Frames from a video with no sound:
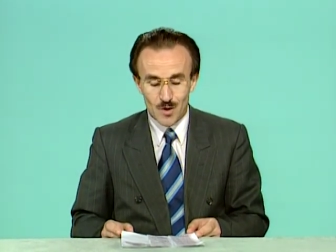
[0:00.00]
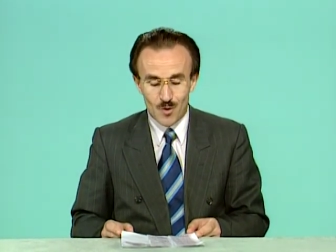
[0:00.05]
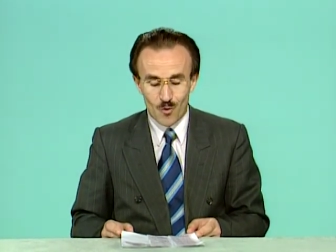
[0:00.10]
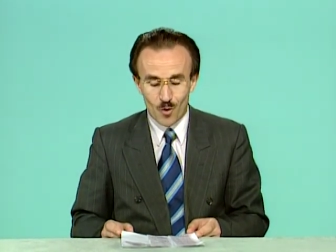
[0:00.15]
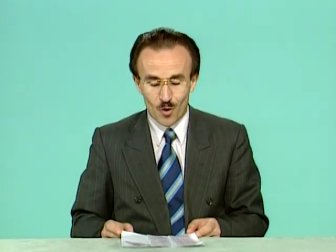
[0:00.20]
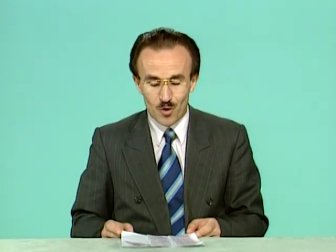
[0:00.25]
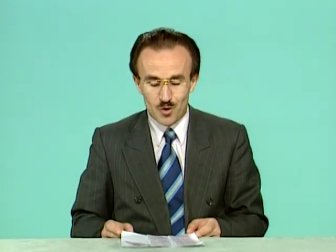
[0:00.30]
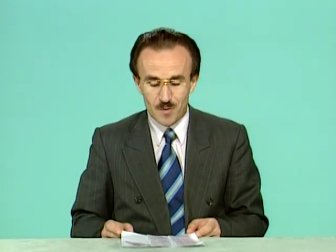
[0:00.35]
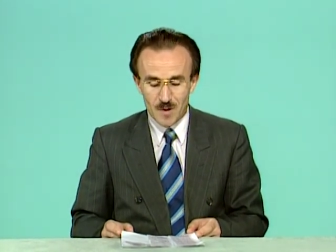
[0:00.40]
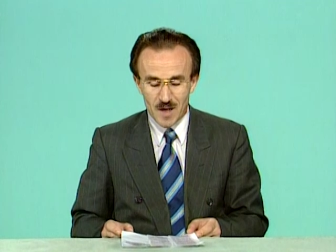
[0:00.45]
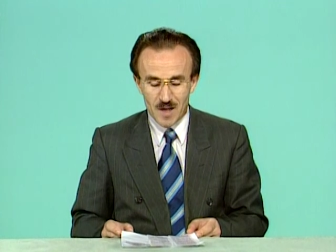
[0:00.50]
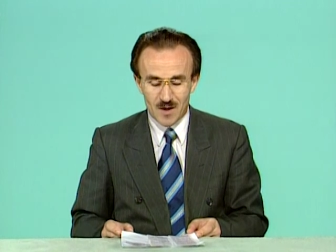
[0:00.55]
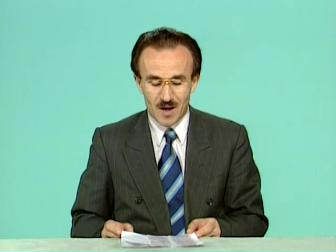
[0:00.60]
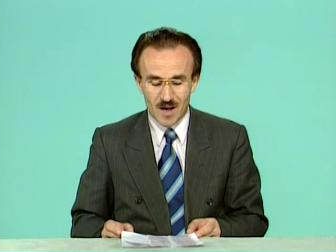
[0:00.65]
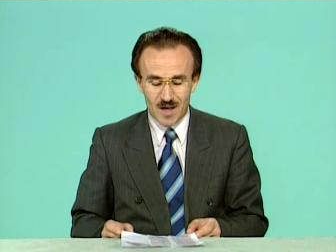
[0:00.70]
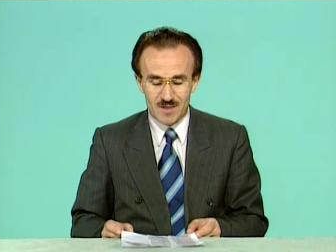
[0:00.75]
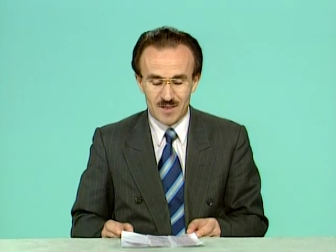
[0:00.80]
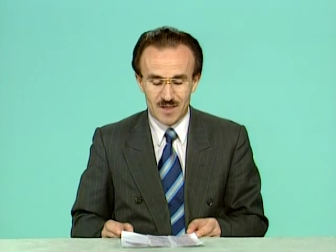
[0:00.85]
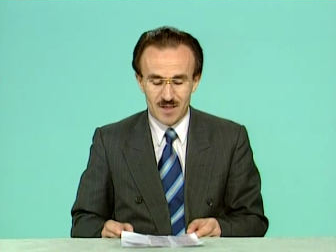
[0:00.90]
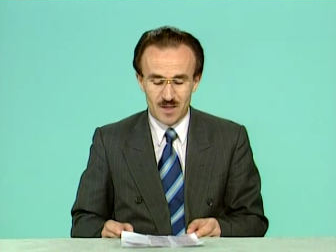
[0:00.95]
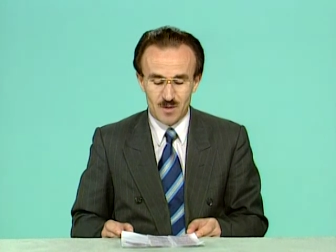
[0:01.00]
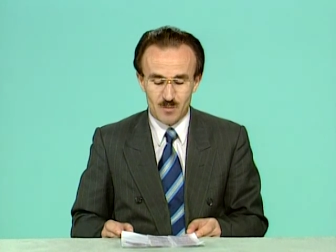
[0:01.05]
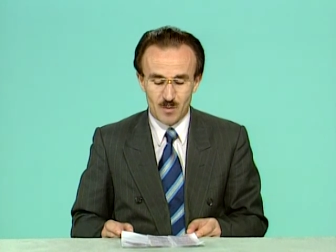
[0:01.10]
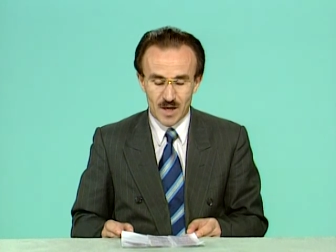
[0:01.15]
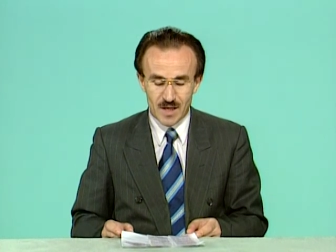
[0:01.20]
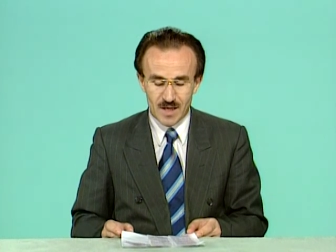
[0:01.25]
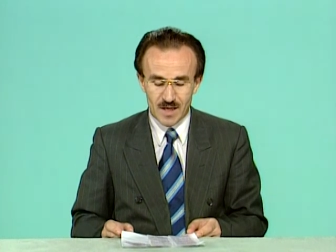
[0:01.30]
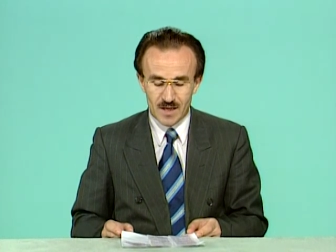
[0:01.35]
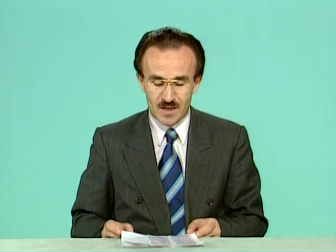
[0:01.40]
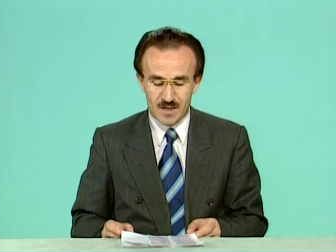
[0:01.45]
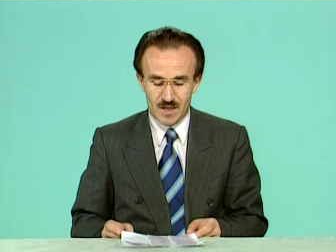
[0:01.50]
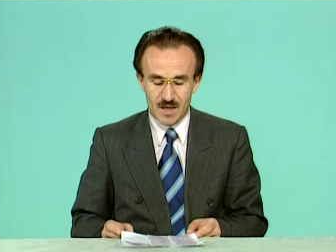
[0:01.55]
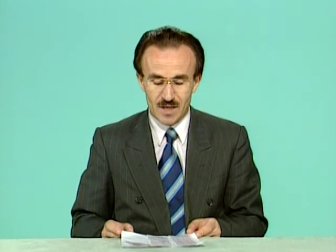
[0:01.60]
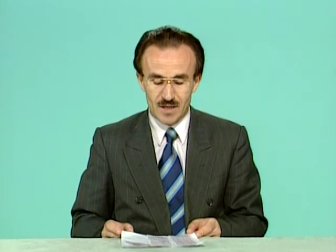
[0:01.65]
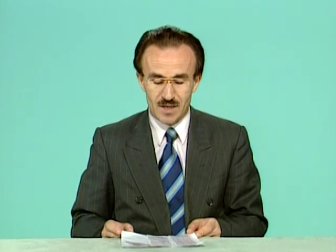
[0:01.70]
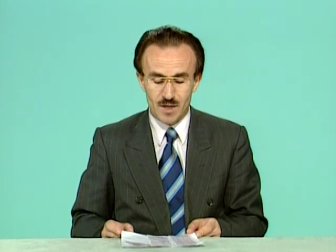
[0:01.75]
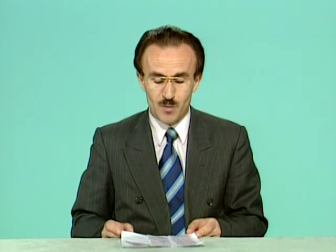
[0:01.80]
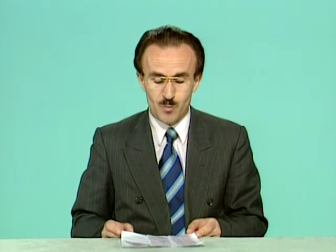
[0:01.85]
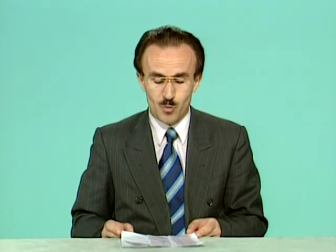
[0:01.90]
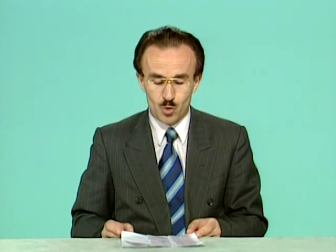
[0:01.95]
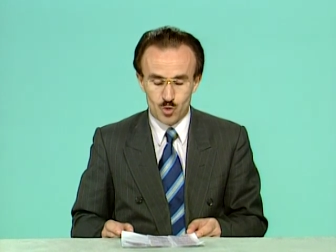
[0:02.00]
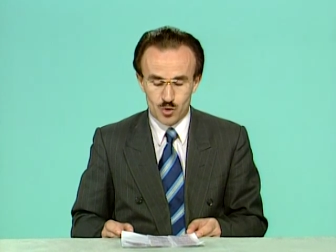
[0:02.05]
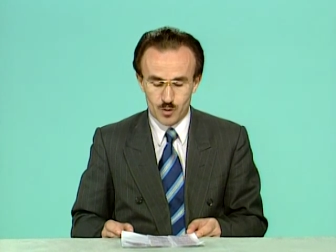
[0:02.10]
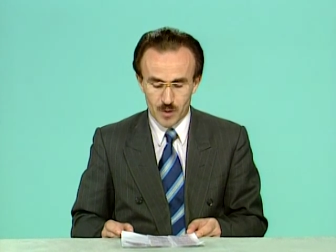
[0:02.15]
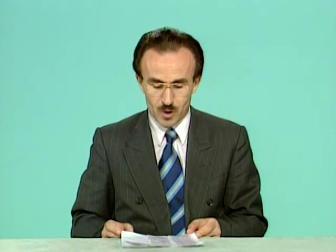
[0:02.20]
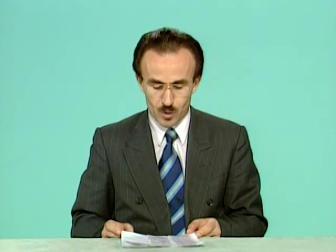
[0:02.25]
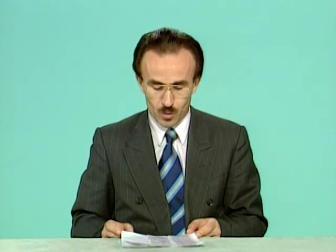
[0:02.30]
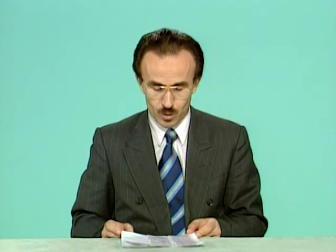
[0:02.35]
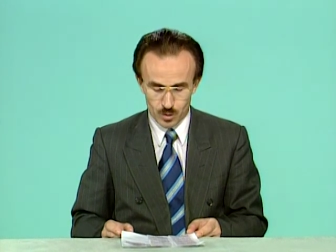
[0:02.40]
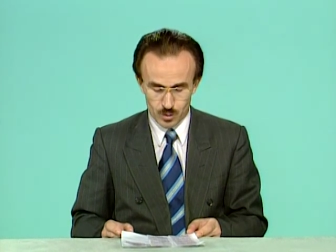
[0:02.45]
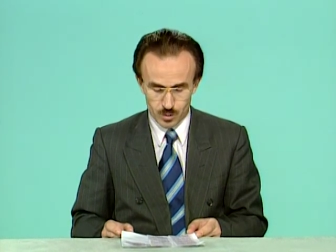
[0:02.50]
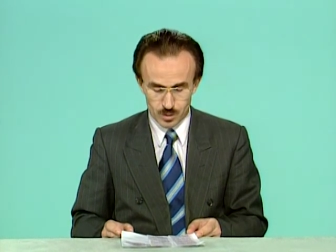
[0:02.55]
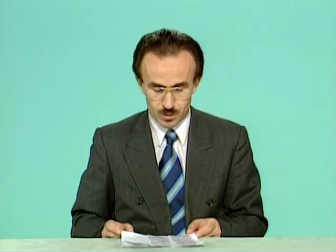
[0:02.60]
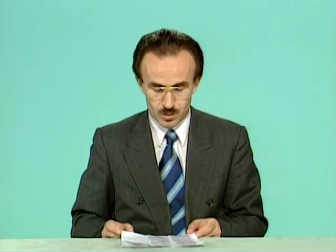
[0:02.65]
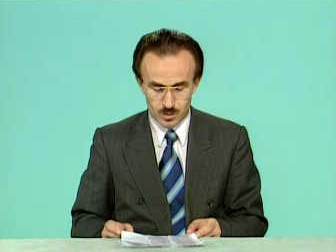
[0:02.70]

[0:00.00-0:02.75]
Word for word: Osman Gazi'nin mayiyetine girip Müslüman oldu.